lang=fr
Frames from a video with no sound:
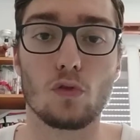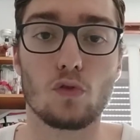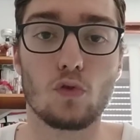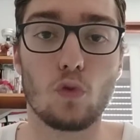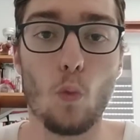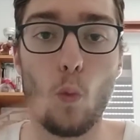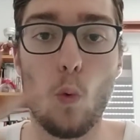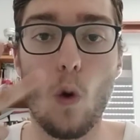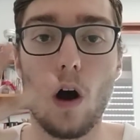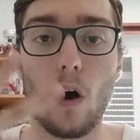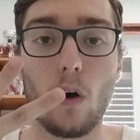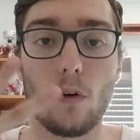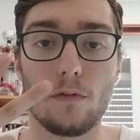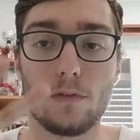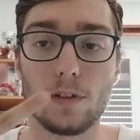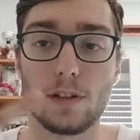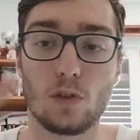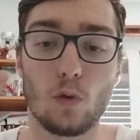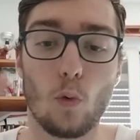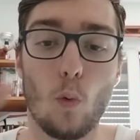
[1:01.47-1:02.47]
en trois, en
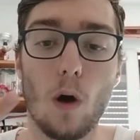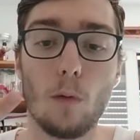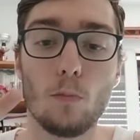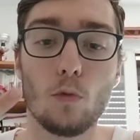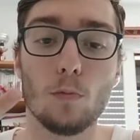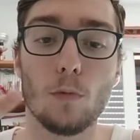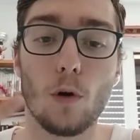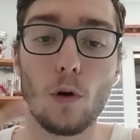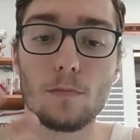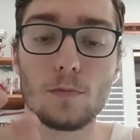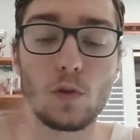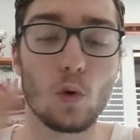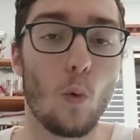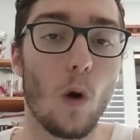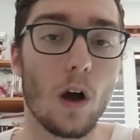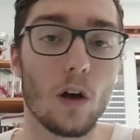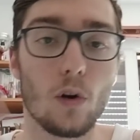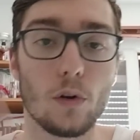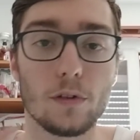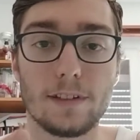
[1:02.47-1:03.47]
fait, trois moments,
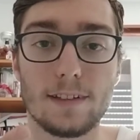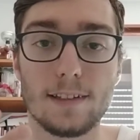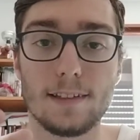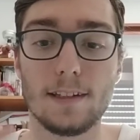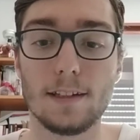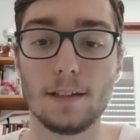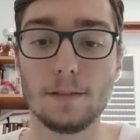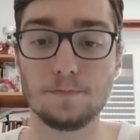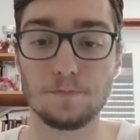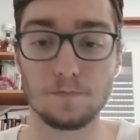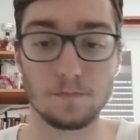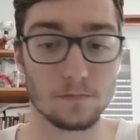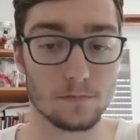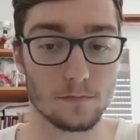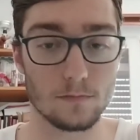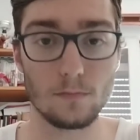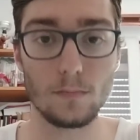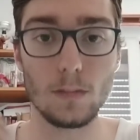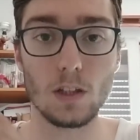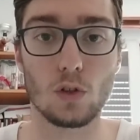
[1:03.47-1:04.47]
trois grosses idées
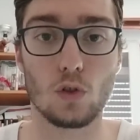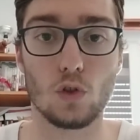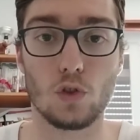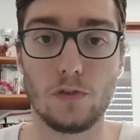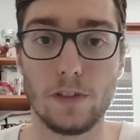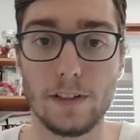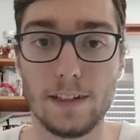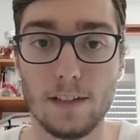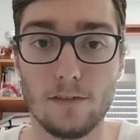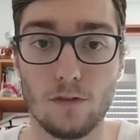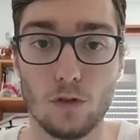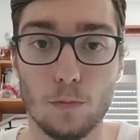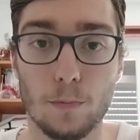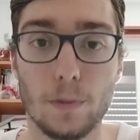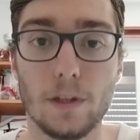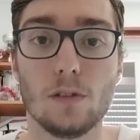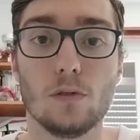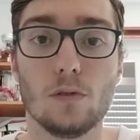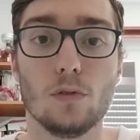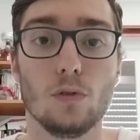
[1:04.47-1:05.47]
que je vais
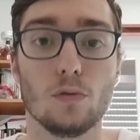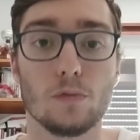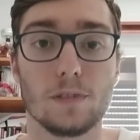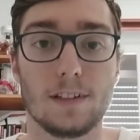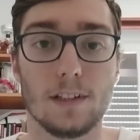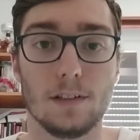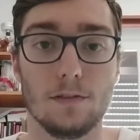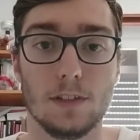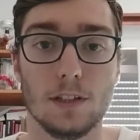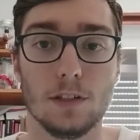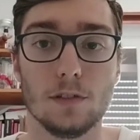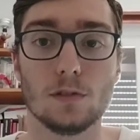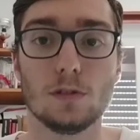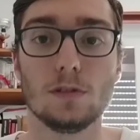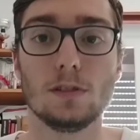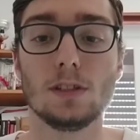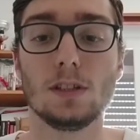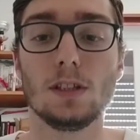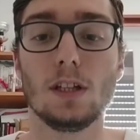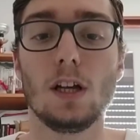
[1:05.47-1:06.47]
développer au long de cette
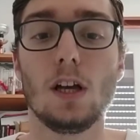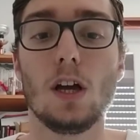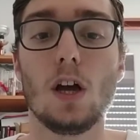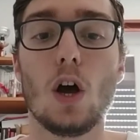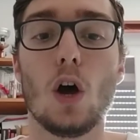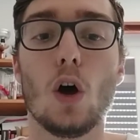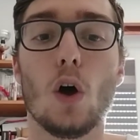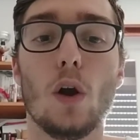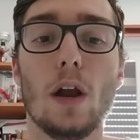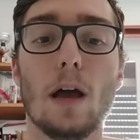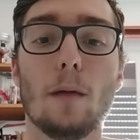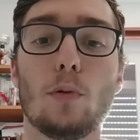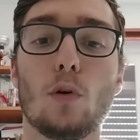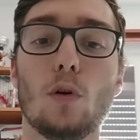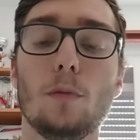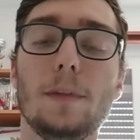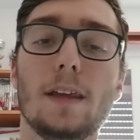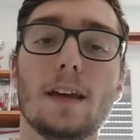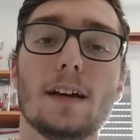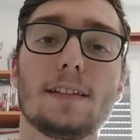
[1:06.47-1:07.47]
vidéo. Euh, la
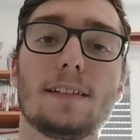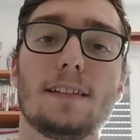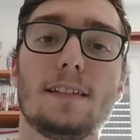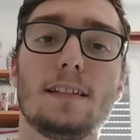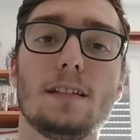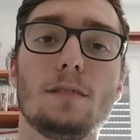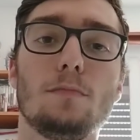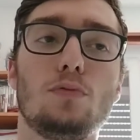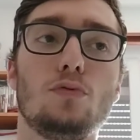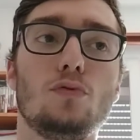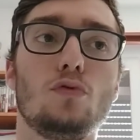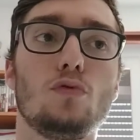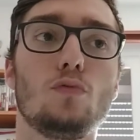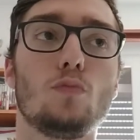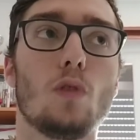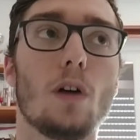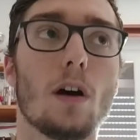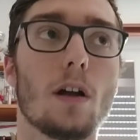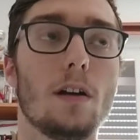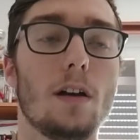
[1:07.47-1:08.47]
première, c'est plus ou
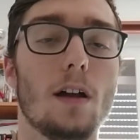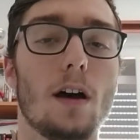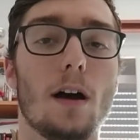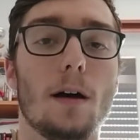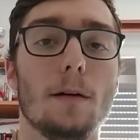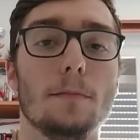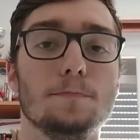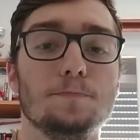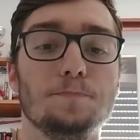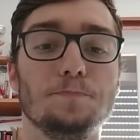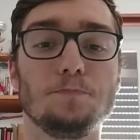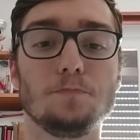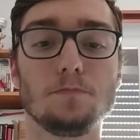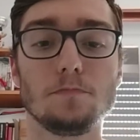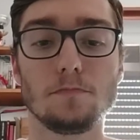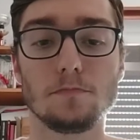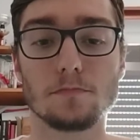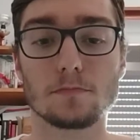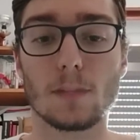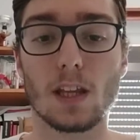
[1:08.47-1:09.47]
moins
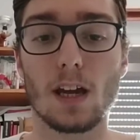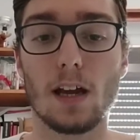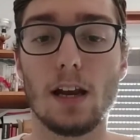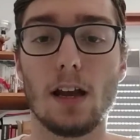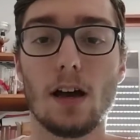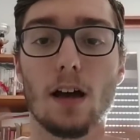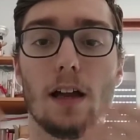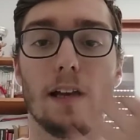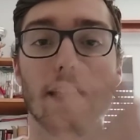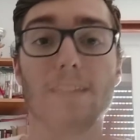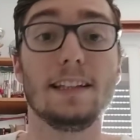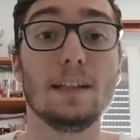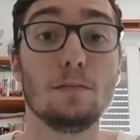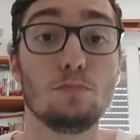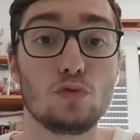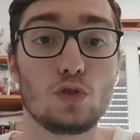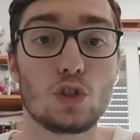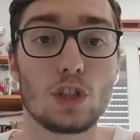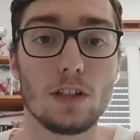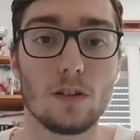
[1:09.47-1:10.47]
les
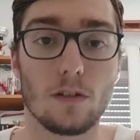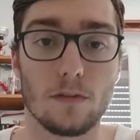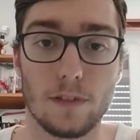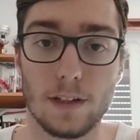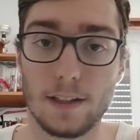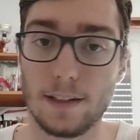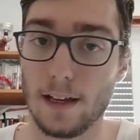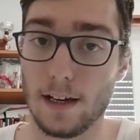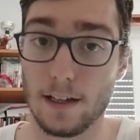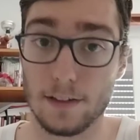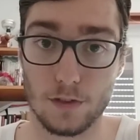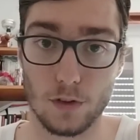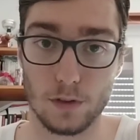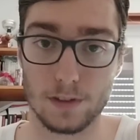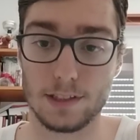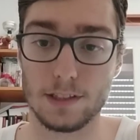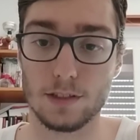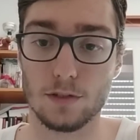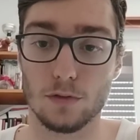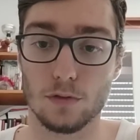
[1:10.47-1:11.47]
débouchés, en fait, à la
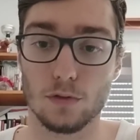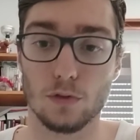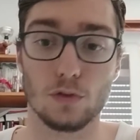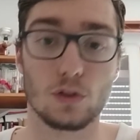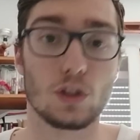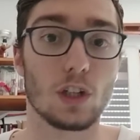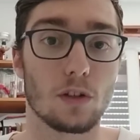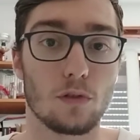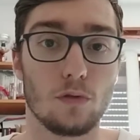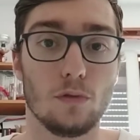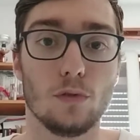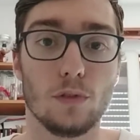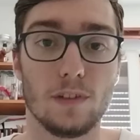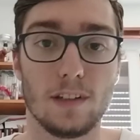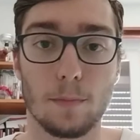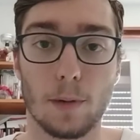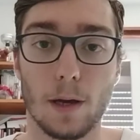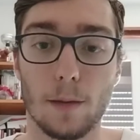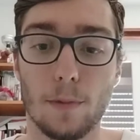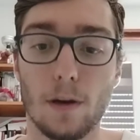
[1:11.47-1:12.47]
sortie de, chacune de
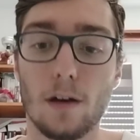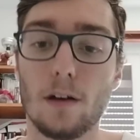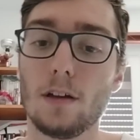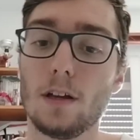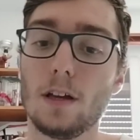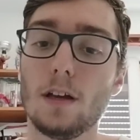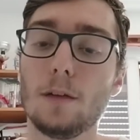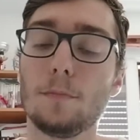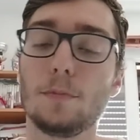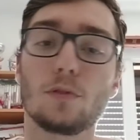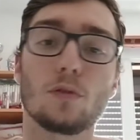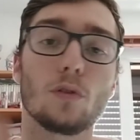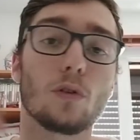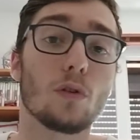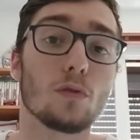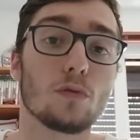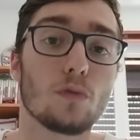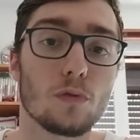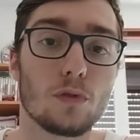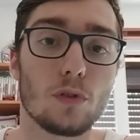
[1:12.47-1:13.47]
ces prépas, puisque
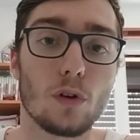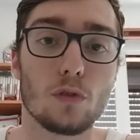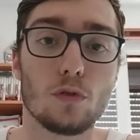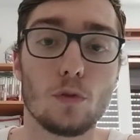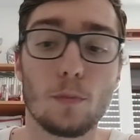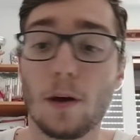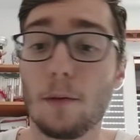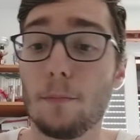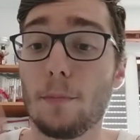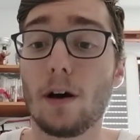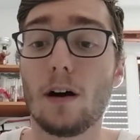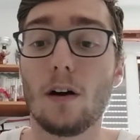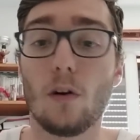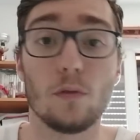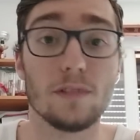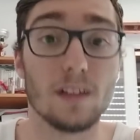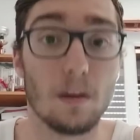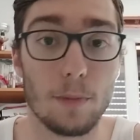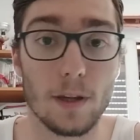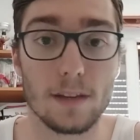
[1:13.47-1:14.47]
quand on sort de prépa,
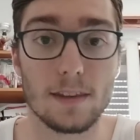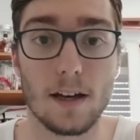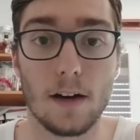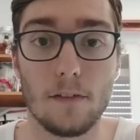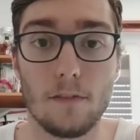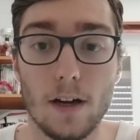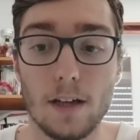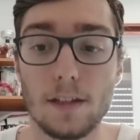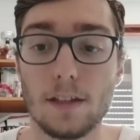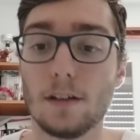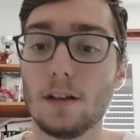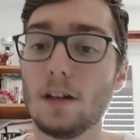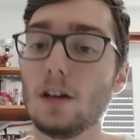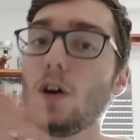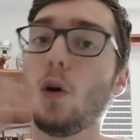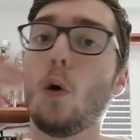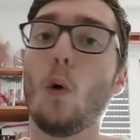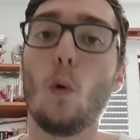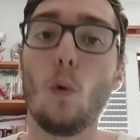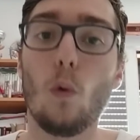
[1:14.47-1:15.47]
on n'a pas de travail,
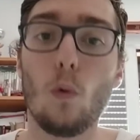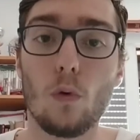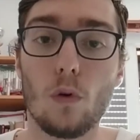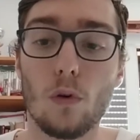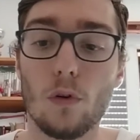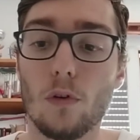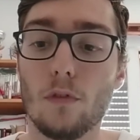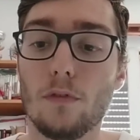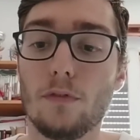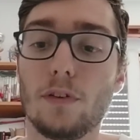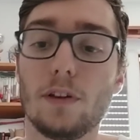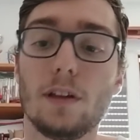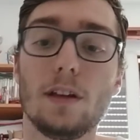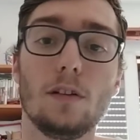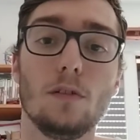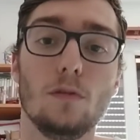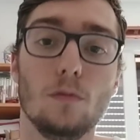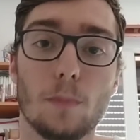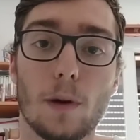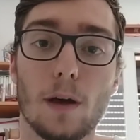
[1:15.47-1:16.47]
on euh,
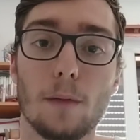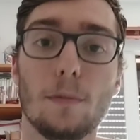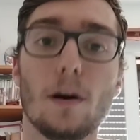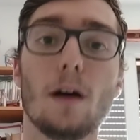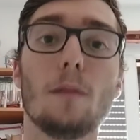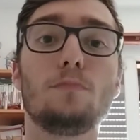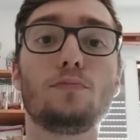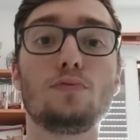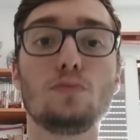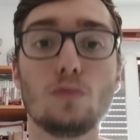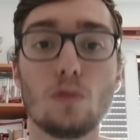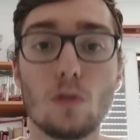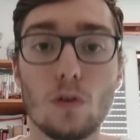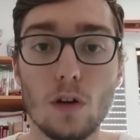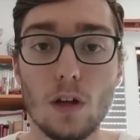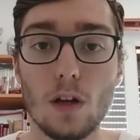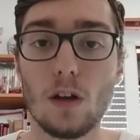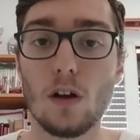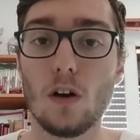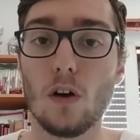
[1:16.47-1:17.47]
fait une prépa
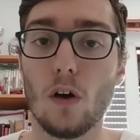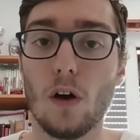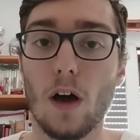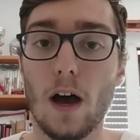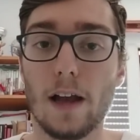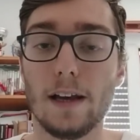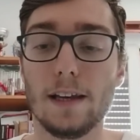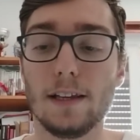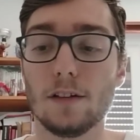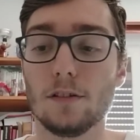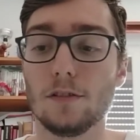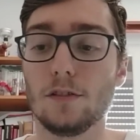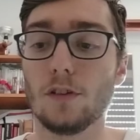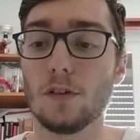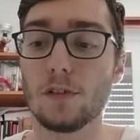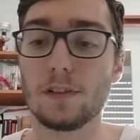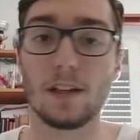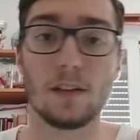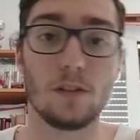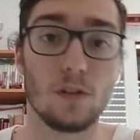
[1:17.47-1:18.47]
pour aller
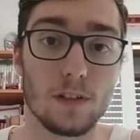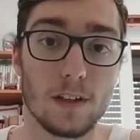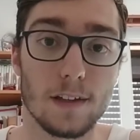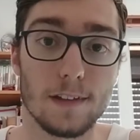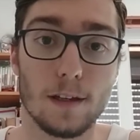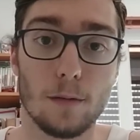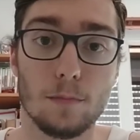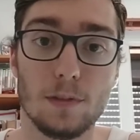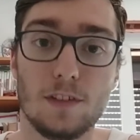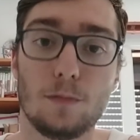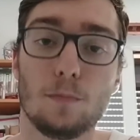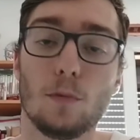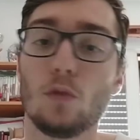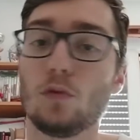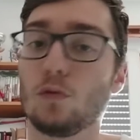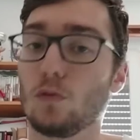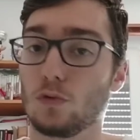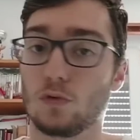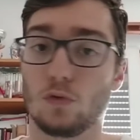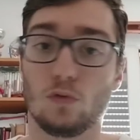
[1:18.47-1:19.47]
dans un autre établissement,
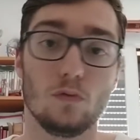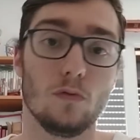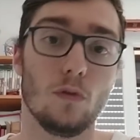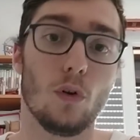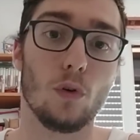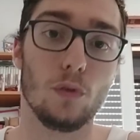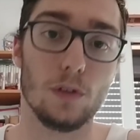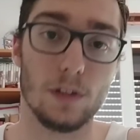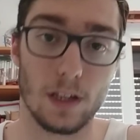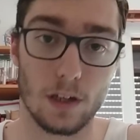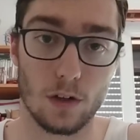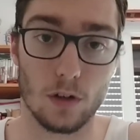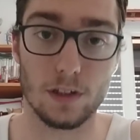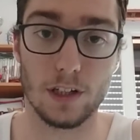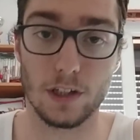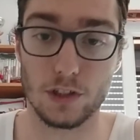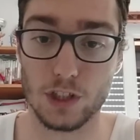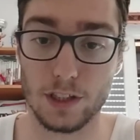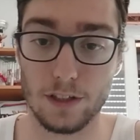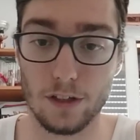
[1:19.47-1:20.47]
donc souvent une école
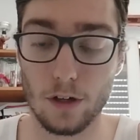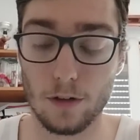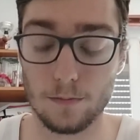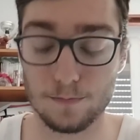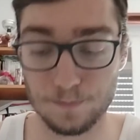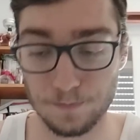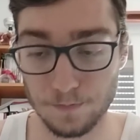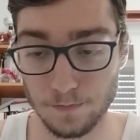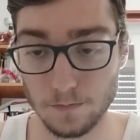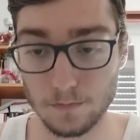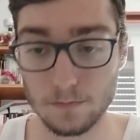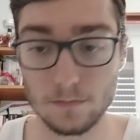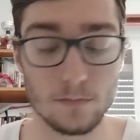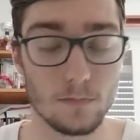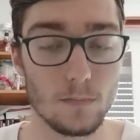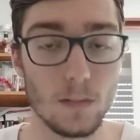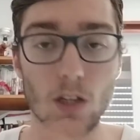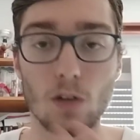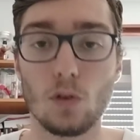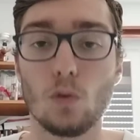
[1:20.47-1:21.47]
d'ingénieur
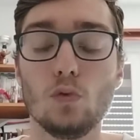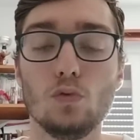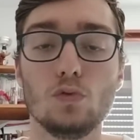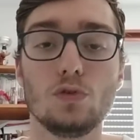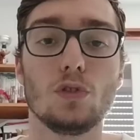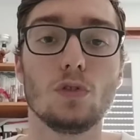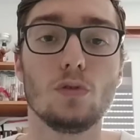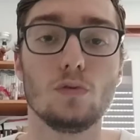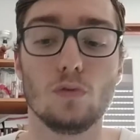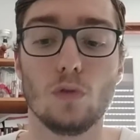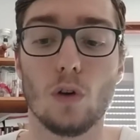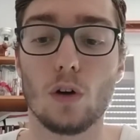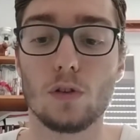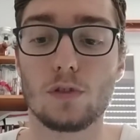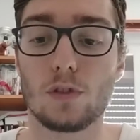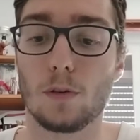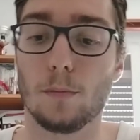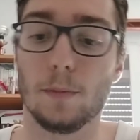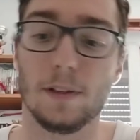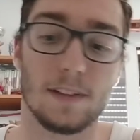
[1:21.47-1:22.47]
ou,
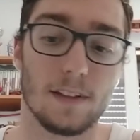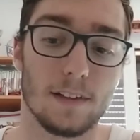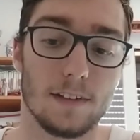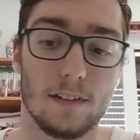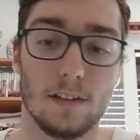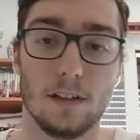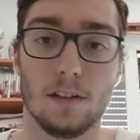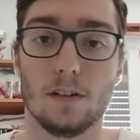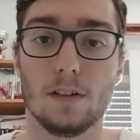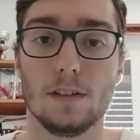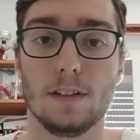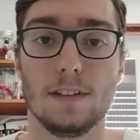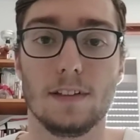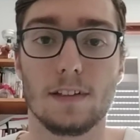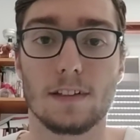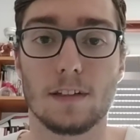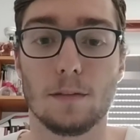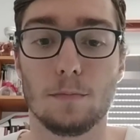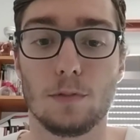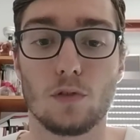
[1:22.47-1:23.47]
autre, mais ça c'est
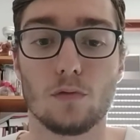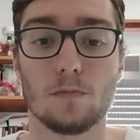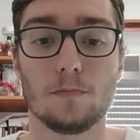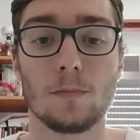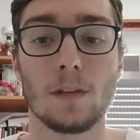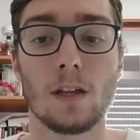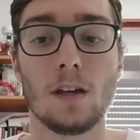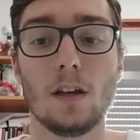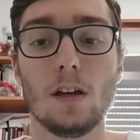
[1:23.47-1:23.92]
des exceptions.